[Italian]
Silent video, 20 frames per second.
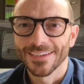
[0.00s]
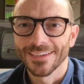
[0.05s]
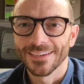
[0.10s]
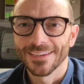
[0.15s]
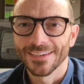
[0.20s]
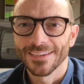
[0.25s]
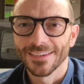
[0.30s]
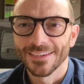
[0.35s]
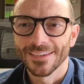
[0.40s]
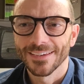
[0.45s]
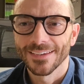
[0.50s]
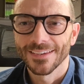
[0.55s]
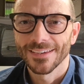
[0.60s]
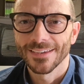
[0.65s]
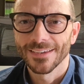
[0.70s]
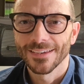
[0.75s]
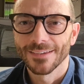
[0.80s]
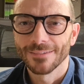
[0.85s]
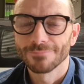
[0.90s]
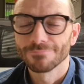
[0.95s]

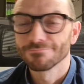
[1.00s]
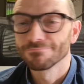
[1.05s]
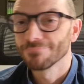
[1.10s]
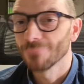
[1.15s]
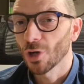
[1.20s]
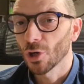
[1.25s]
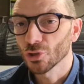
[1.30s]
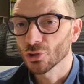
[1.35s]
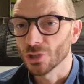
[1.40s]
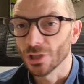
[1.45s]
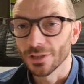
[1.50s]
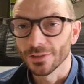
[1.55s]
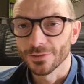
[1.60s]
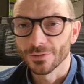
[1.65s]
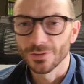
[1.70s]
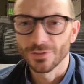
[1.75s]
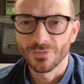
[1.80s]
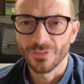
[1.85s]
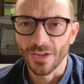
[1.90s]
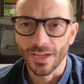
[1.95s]
eh, ho
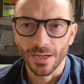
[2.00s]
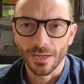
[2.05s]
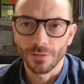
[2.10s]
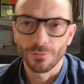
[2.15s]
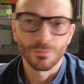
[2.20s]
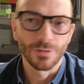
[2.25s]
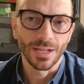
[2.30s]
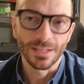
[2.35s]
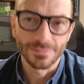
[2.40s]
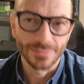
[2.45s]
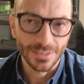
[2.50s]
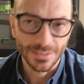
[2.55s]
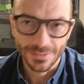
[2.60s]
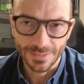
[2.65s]
scelto di fare un'altra